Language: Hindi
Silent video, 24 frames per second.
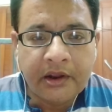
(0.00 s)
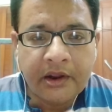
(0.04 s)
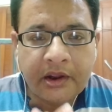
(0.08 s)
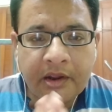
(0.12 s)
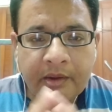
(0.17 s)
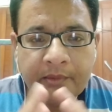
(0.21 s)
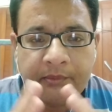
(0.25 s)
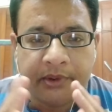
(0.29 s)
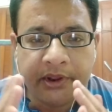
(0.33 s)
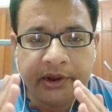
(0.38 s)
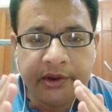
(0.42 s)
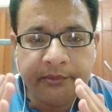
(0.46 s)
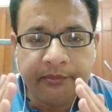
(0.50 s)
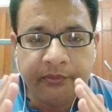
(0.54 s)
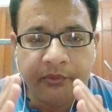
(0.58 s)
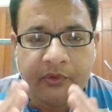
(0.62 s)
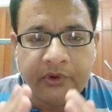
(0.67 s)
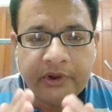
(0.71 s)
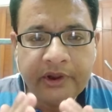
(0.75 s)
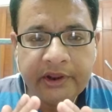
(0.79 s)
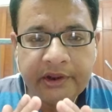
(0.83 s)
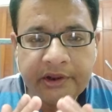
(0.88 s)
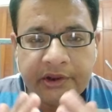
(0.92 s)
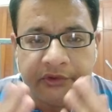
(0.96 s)
हमारी
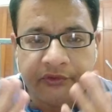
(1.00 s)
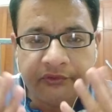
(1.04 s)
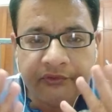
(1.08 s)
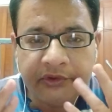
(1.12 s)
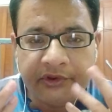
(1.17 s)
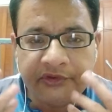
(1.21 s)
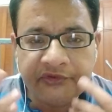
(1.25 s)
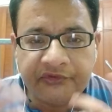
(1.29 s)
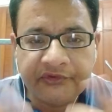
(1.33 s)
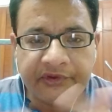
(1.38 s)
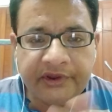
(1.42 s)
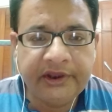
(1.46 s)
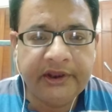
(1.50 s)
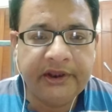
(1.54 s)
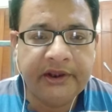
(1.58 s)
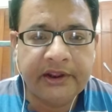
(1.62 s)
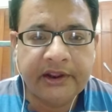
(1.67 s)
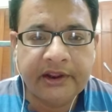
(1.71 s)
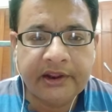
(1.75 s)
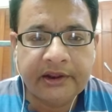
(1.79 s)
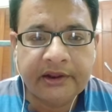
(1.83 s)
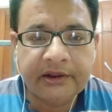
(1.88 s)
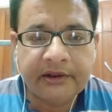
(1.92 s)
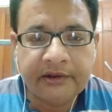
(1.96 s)
बॉडी की जो स्किन
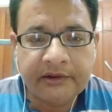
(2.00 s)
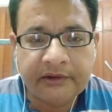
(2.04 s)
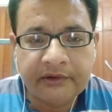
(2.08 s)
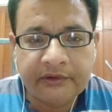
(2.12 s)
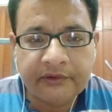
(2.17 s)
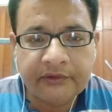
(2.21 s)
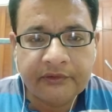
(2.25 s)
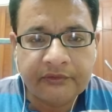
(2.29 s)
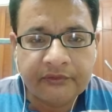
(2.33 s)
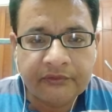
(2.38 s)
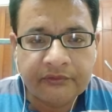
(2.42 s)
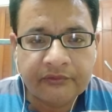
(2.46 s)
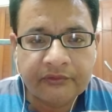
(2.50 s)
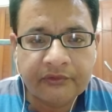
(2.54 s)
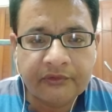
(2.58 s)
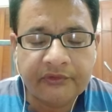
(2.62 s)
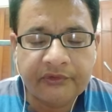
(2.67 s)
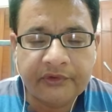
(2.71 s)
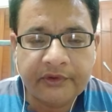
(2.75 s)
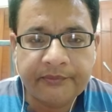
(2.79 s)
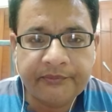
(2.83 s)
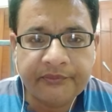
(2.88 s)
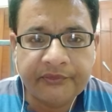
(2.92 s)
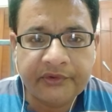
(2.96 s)
है जो
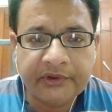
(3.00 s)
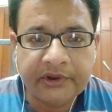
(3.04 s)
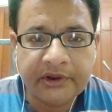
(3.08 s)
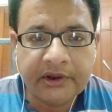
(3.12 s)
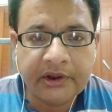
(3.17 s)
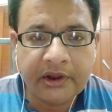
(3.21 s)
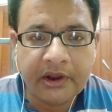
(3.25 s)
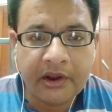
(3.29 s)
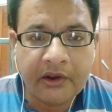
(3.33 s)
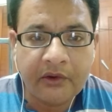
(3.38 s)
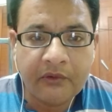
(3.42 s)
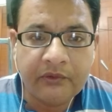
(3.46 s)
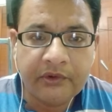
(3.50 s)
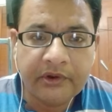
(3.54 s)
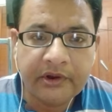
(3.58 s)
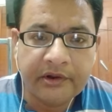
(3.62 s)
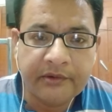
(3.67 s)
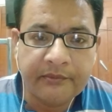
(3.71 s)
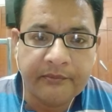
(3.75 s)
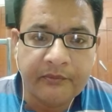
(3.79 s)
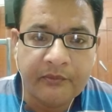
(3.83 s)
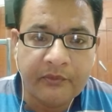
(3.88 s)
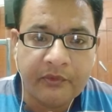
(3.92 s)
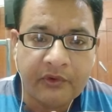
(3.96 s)
सबसे आउटर
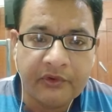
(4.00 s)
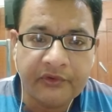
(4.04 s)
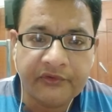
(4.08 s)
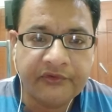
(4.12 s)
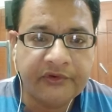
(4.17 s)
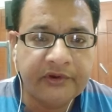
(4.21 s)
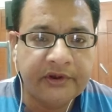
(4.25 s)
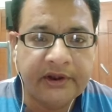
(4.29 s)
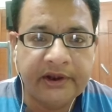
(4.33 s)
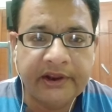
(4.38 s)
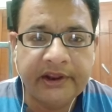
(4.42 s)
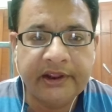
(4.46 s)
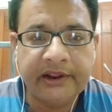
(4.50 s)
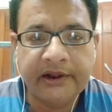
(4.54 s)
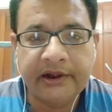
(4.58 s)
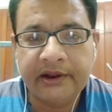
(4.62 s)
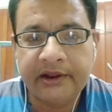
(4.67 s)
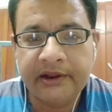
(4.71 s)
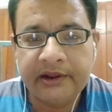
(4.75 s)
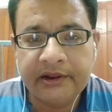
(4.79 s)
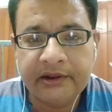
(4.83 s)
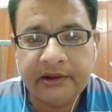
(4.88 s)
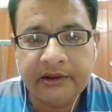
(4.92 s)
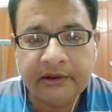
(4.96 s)
मोस्ट लेयर
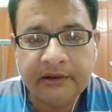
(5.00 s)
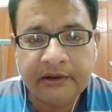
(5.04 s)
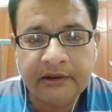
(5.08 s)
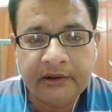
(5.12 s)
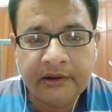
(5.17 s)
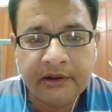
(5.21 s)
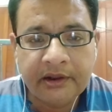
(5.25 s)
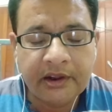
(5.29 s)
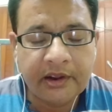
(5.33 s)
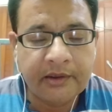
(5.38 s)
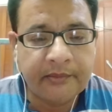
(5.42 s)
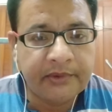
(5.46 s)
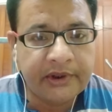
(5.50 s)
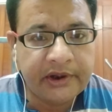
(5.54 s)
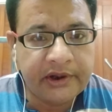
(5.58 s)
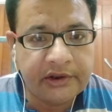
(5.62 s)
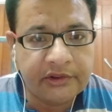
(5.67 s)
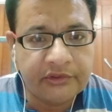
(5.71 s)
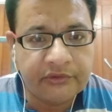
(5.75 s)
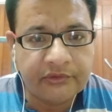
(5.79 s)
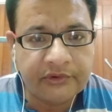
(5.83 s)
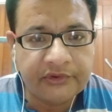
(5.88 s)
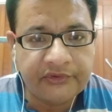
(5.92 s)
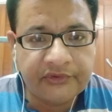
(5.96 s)
है हमारी
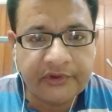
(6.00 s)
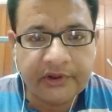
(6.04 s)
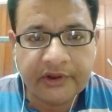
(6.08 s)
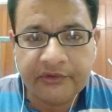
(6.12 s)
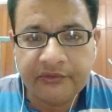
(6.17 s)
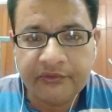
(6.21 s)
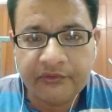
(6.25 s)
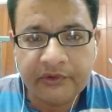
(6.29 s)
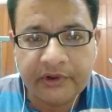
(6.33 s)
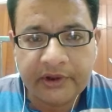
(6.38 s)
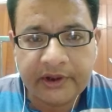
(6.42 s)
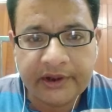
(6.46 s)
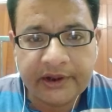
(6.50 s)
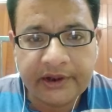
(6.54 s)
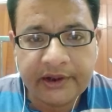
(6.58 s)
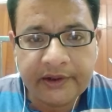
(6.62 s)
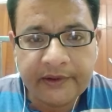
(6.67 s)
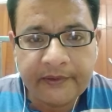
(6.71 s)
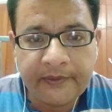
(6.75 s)
त्वचा जो है